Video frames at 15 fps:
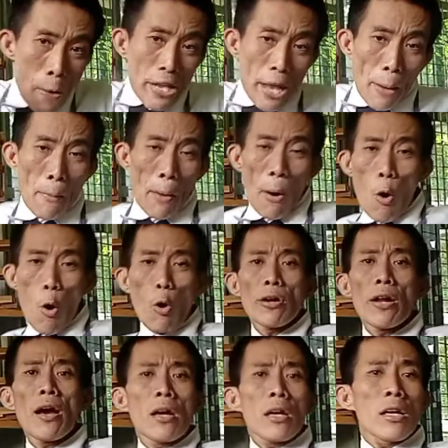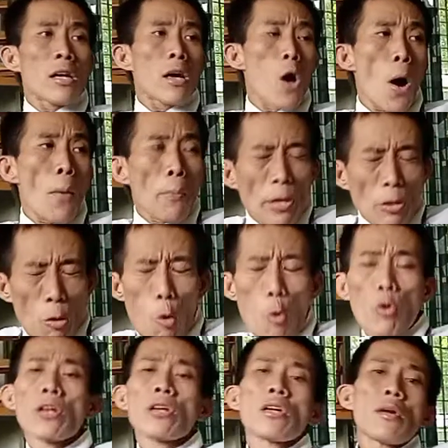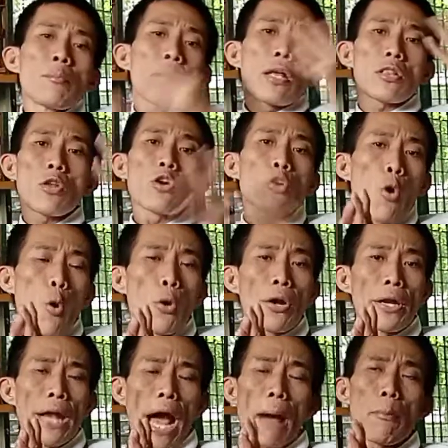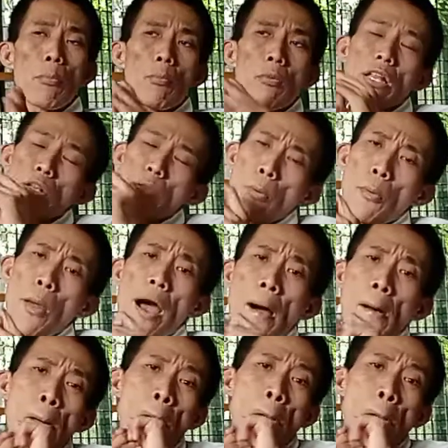อย่างบางคนนะก็มีทุนมีต้นทุนนะครับสมมติว่า